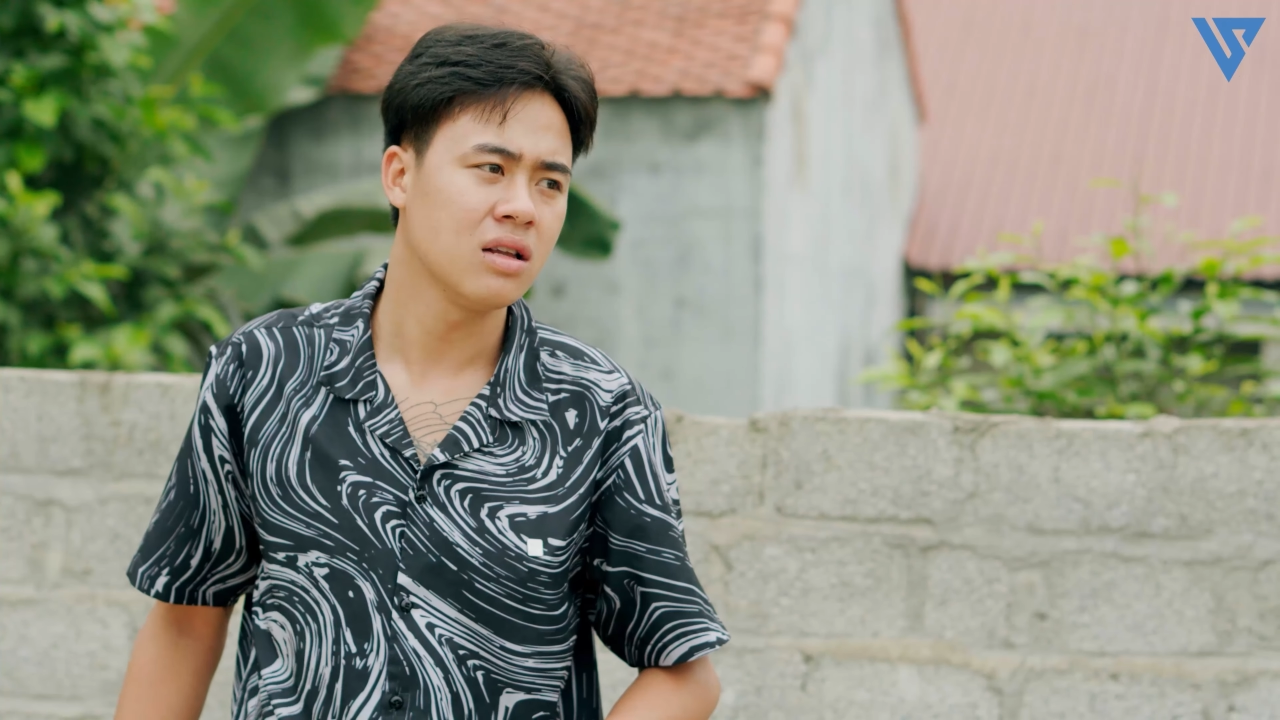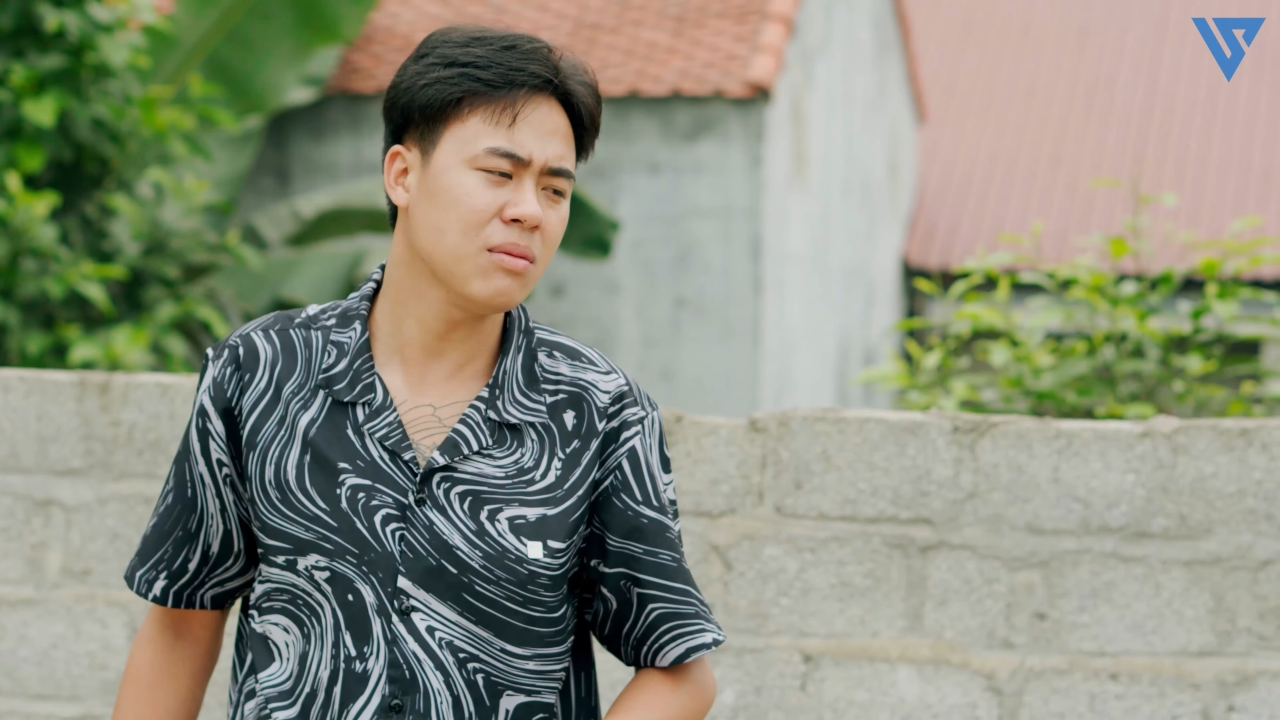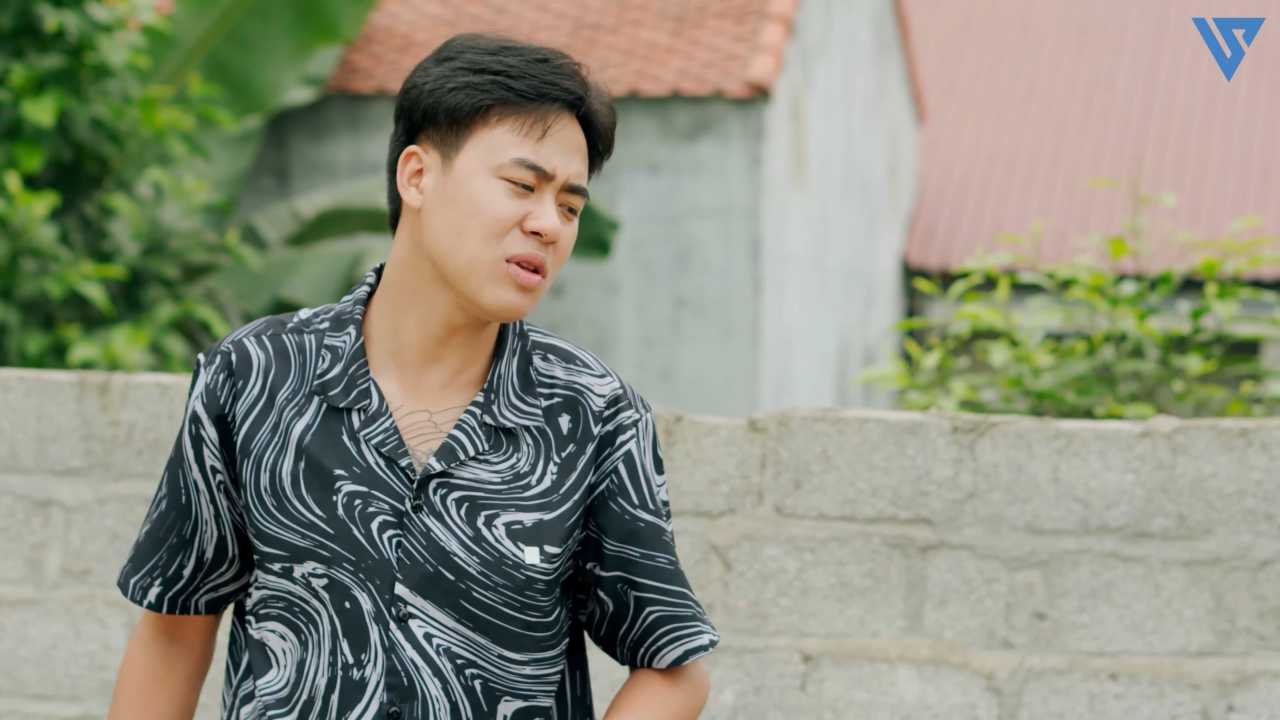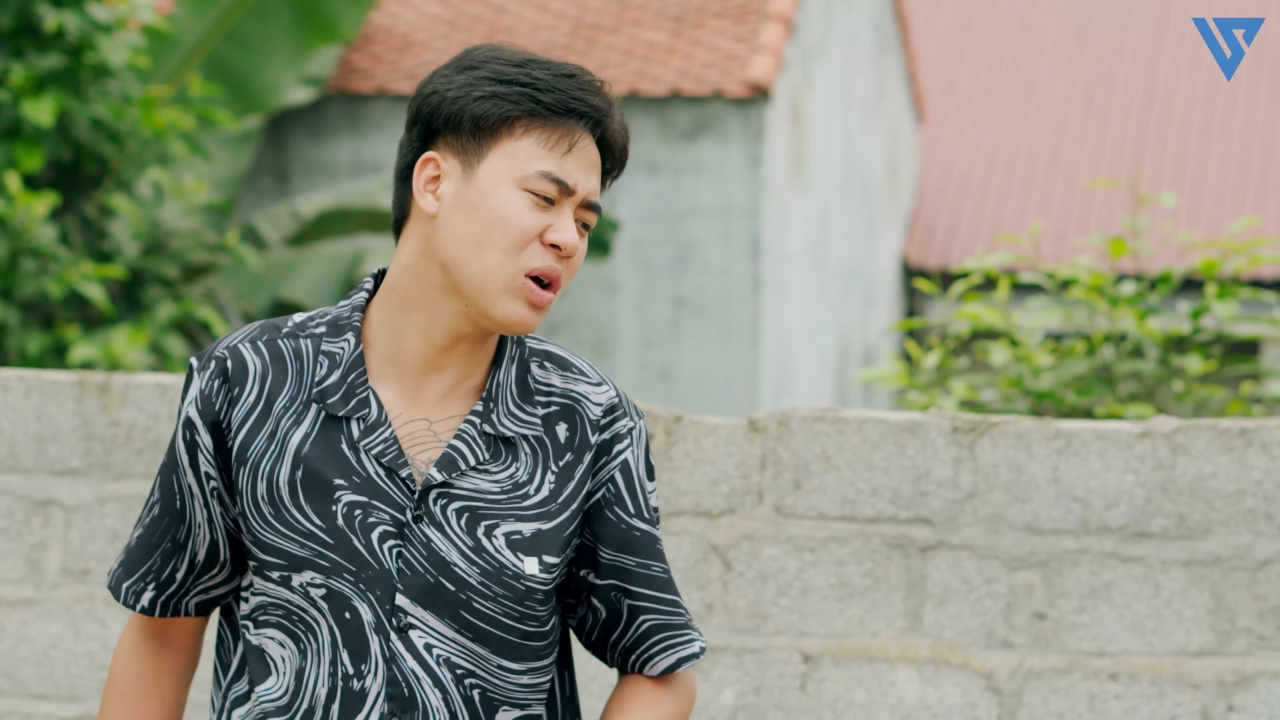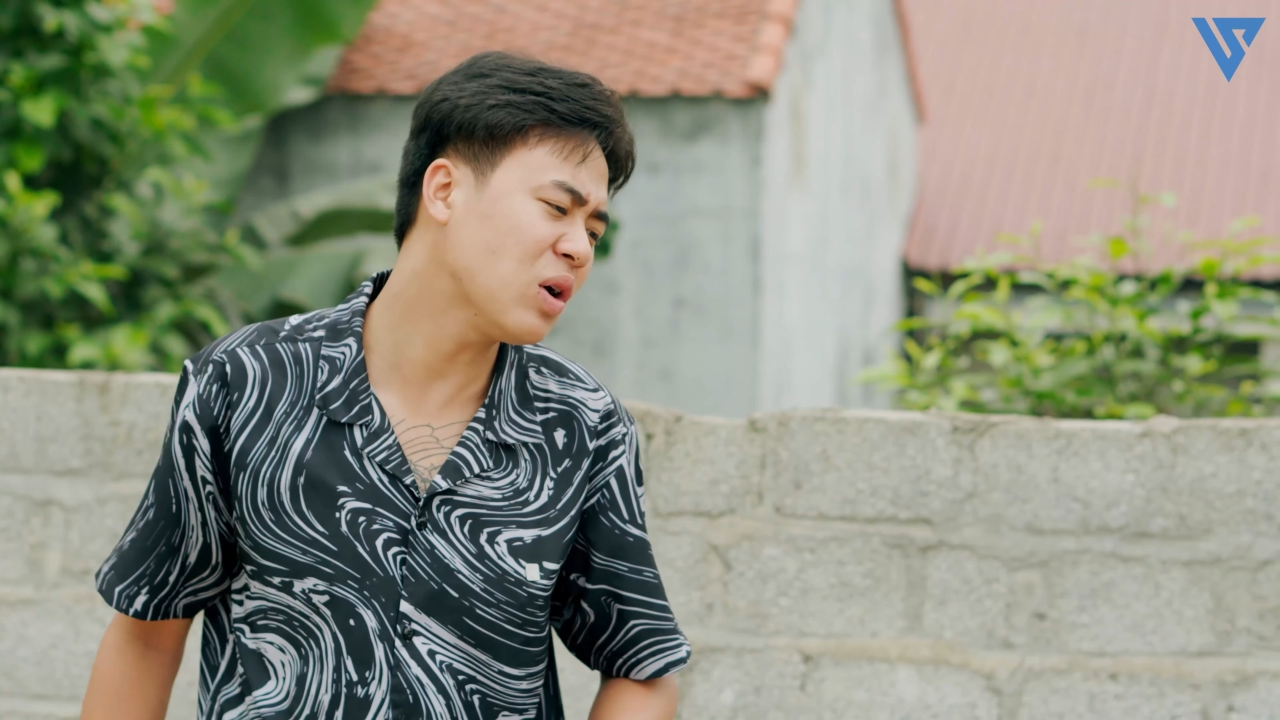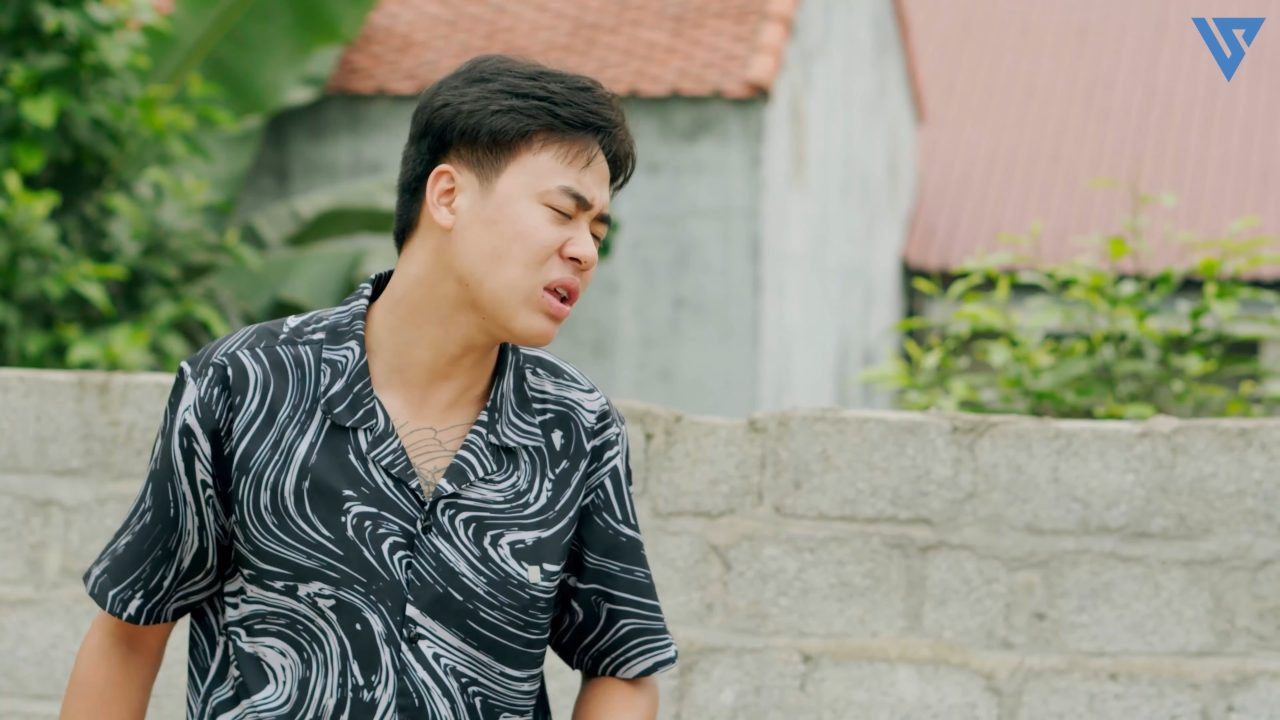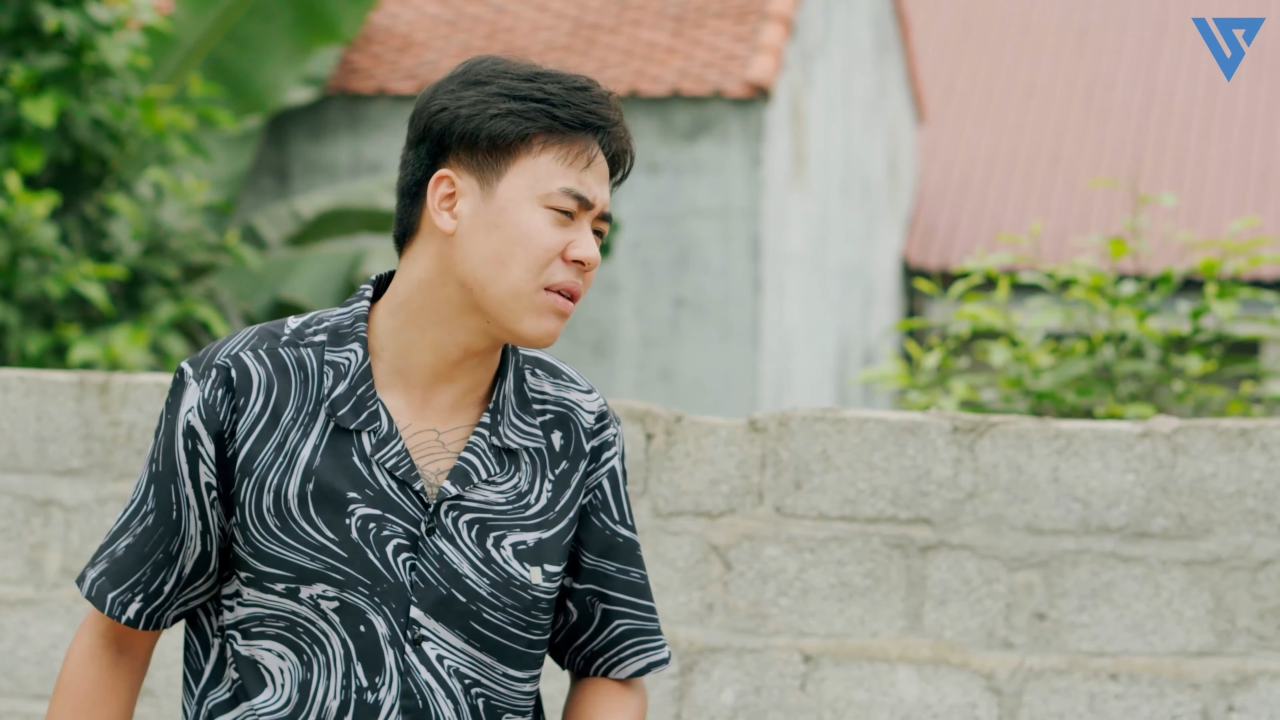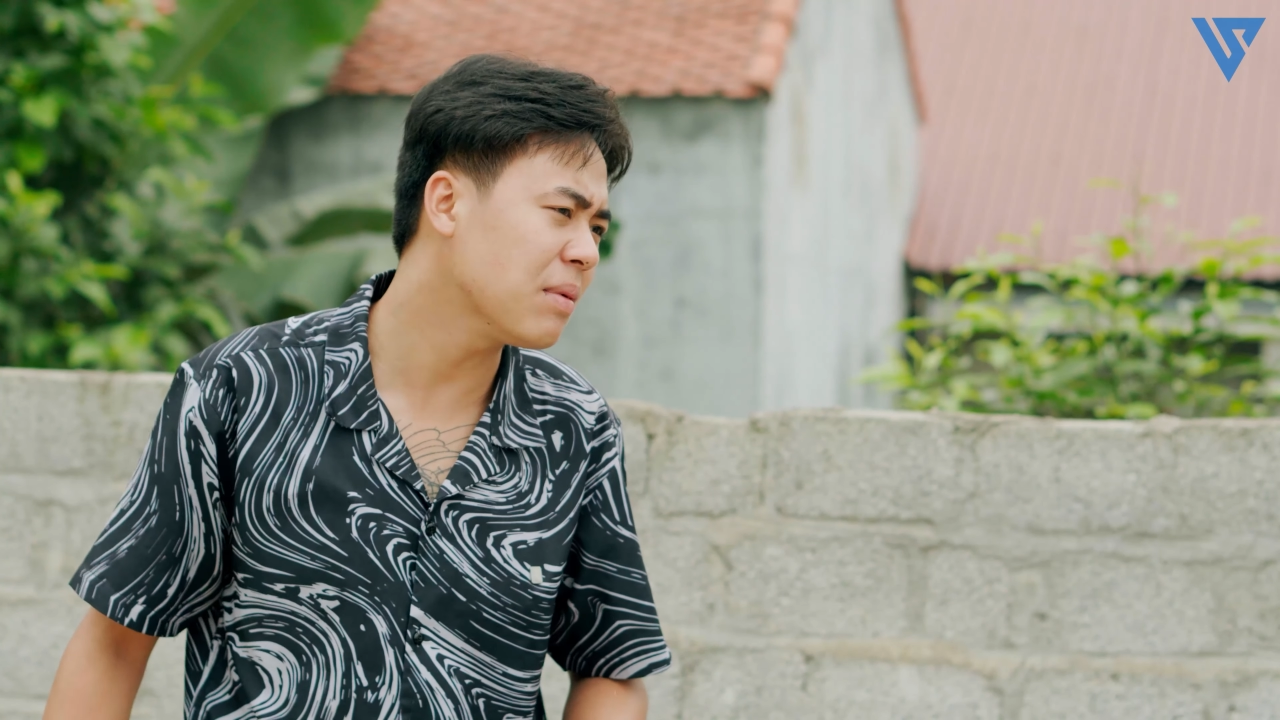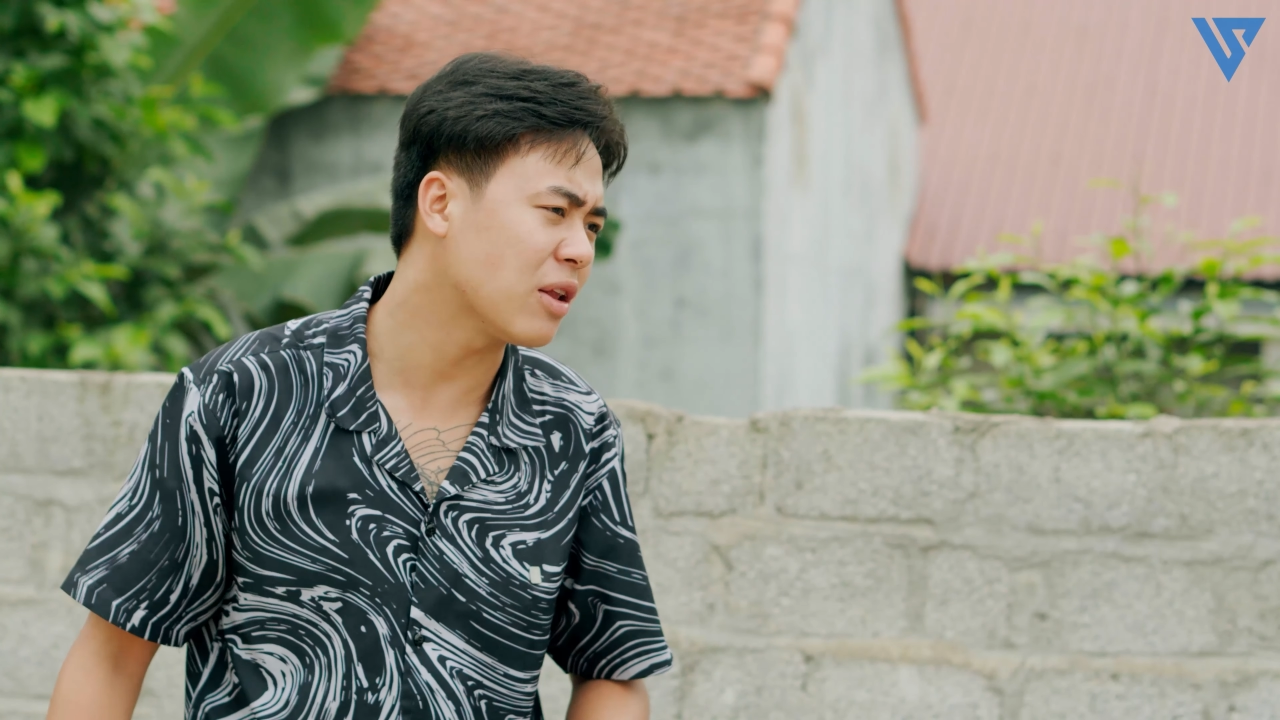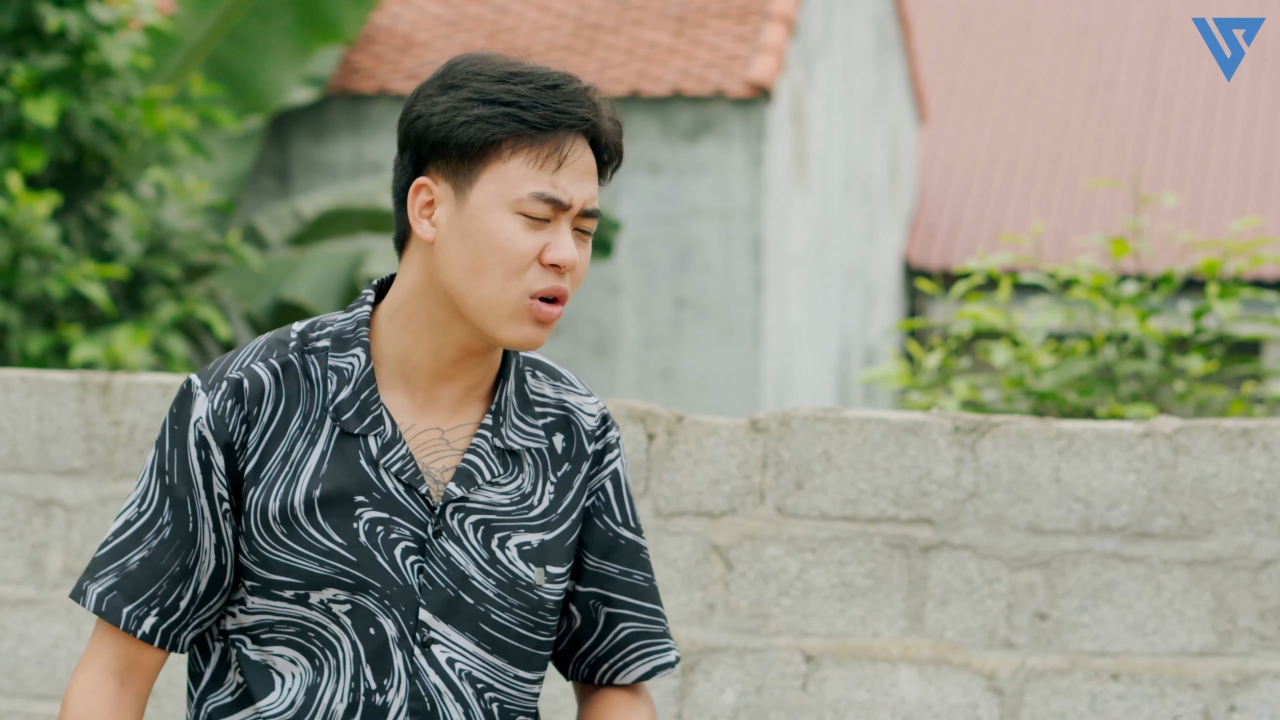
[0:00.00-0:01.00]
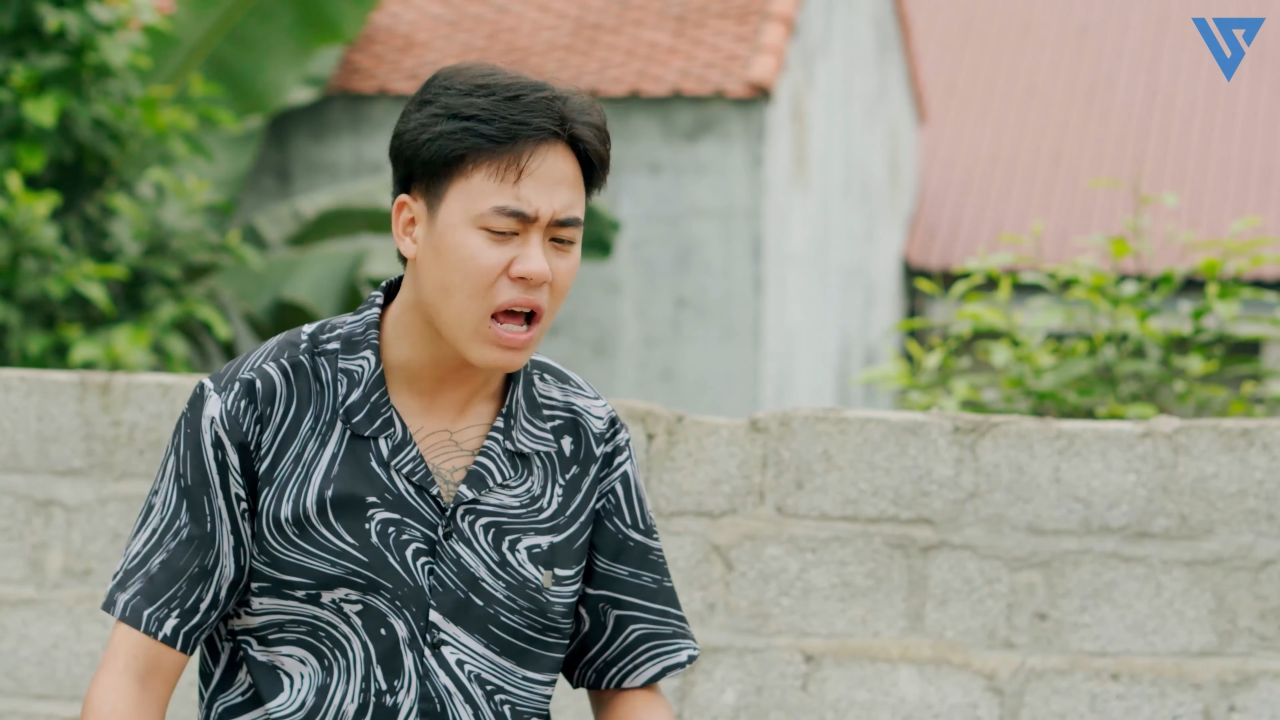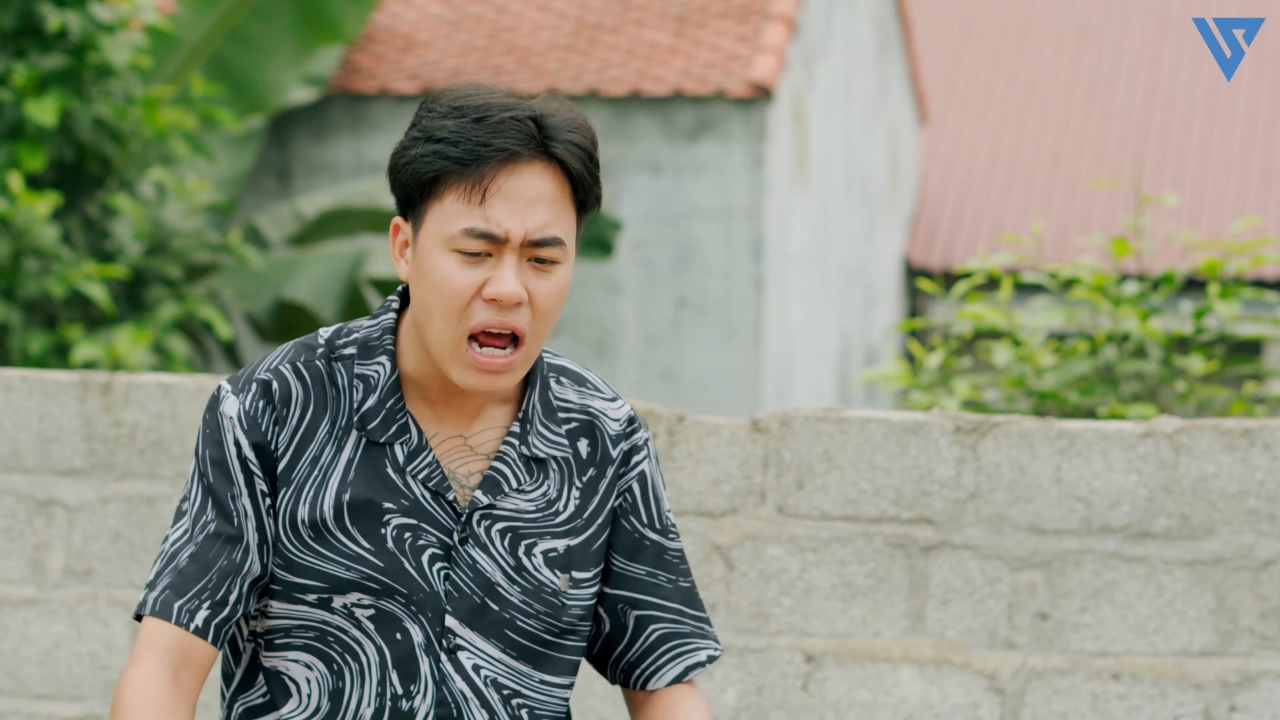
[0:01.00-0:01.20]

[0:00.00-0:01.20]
Nhưng mà tao nói thật với bạn tao